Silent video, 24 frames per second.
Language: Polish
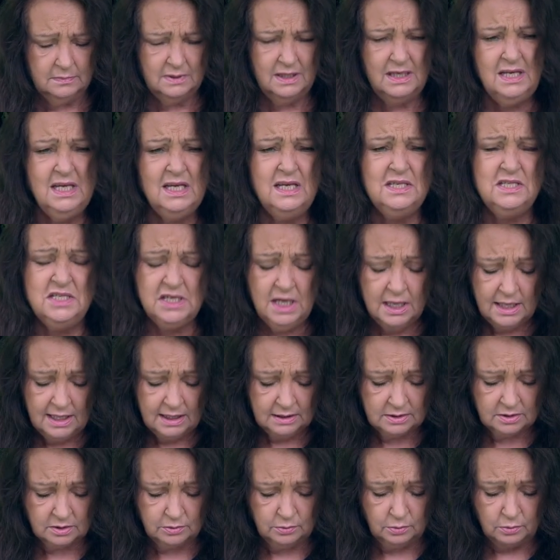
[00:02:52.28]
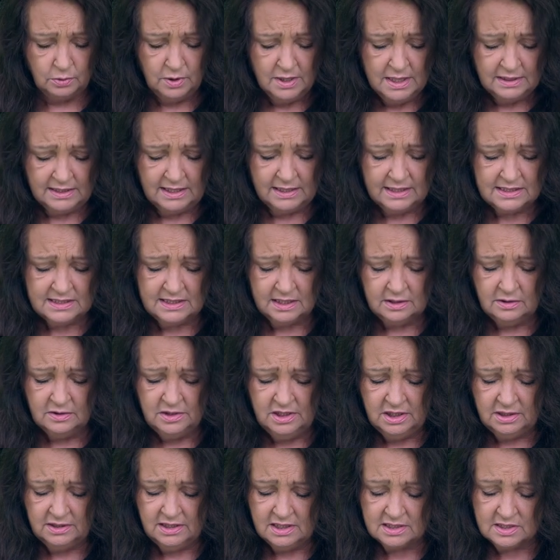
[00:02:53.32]
E, dziadku, teraz tego
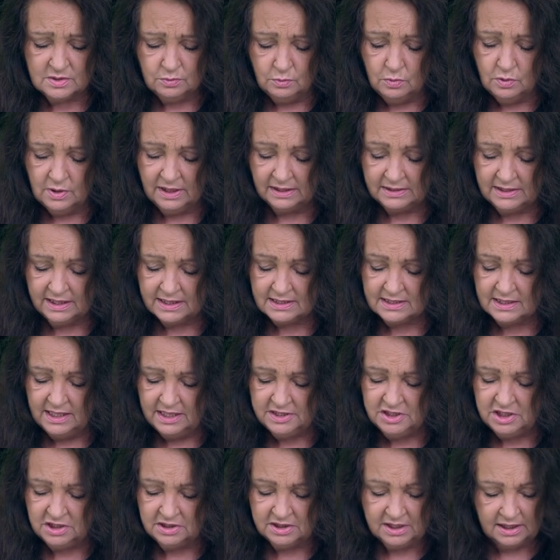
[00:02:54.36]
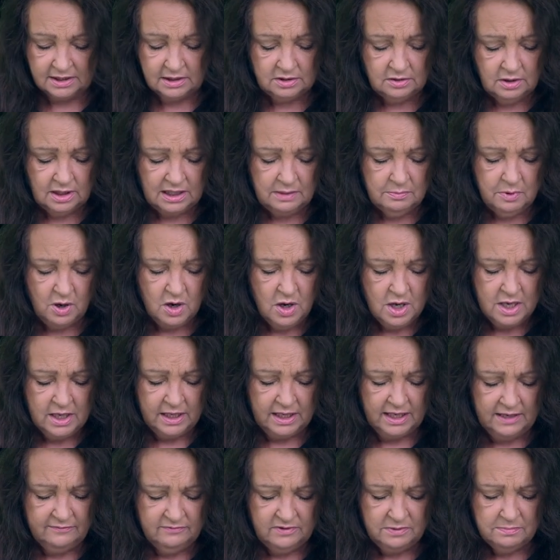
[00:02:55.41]
nikt nie słucha, teraz leci techno albo
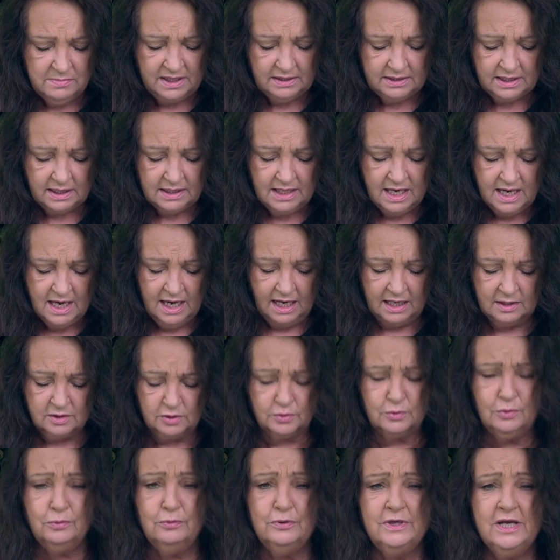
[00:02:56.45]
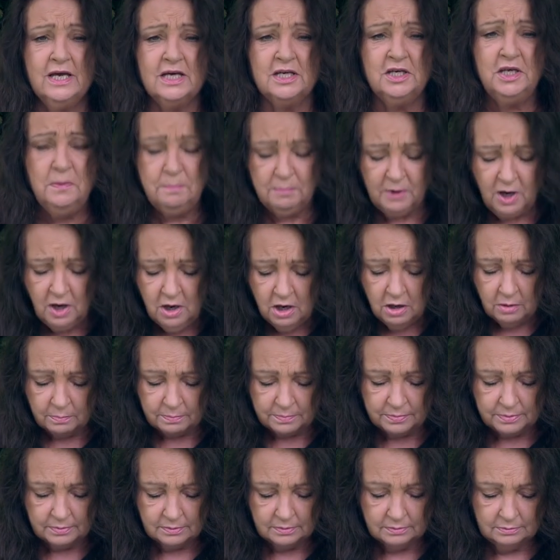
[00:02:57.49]
heavy metal, a króluje hip-hop.
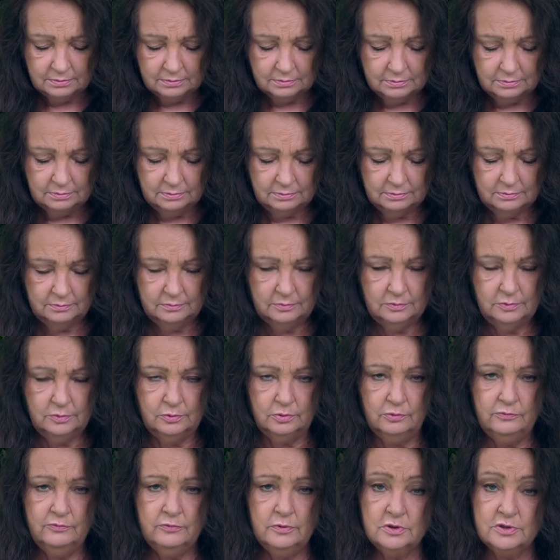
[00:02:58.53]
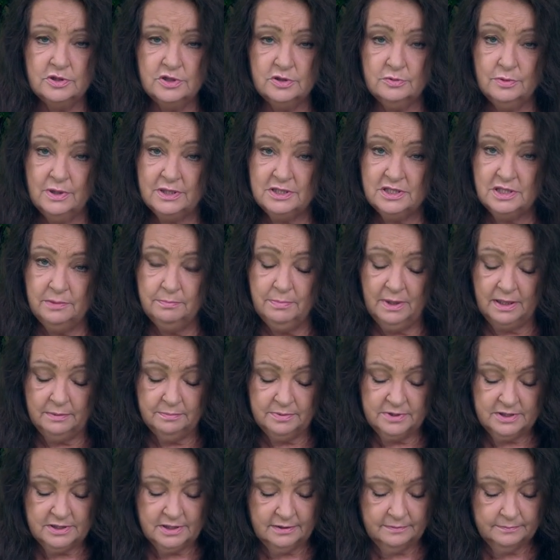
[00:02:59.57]
Tu włączyła się
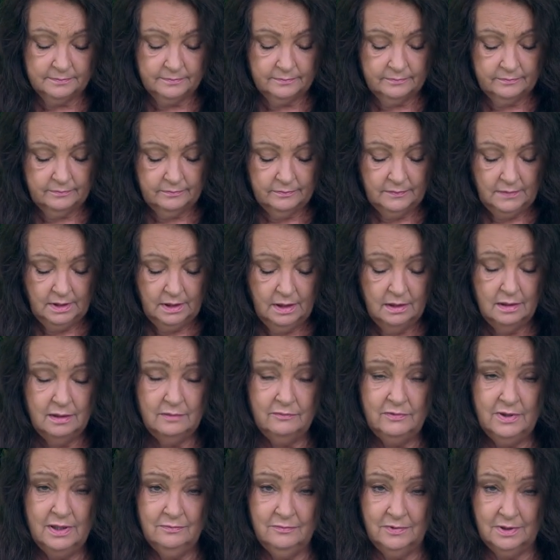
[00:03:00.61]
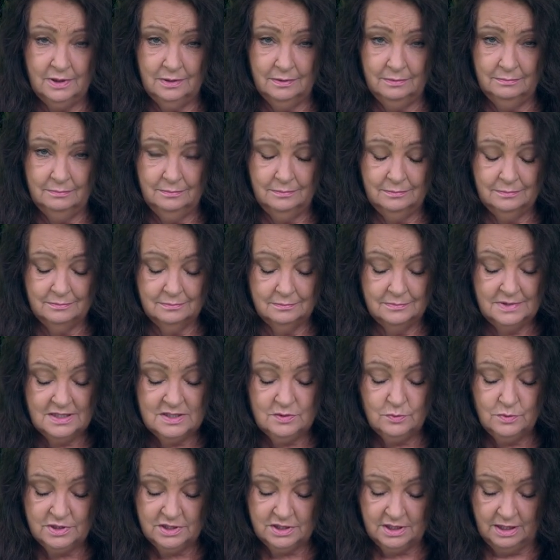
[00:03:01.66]
babcia. Wiem, wiem,
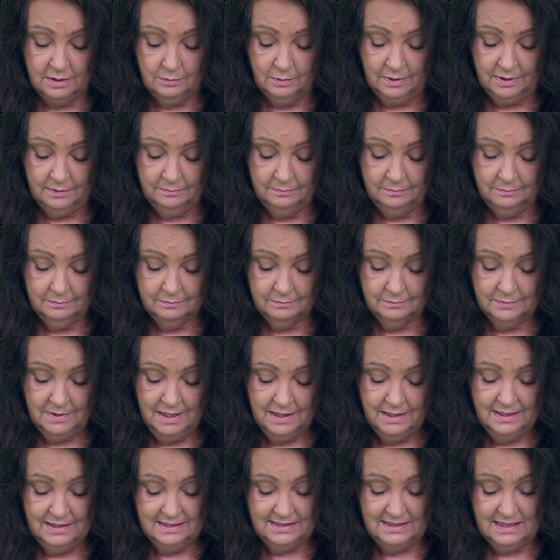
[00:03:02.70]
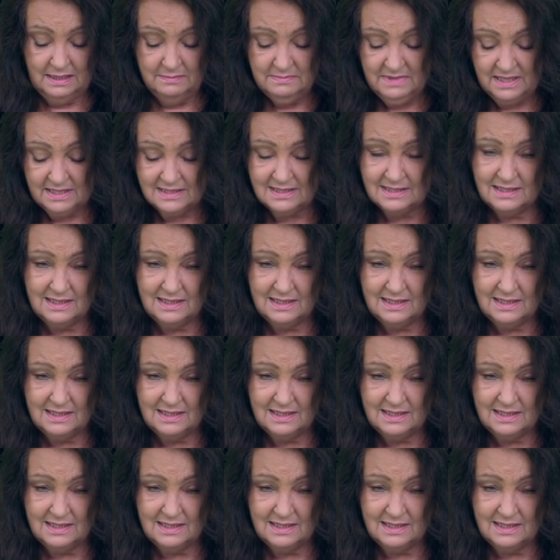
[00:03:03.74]
słyszałam zamiast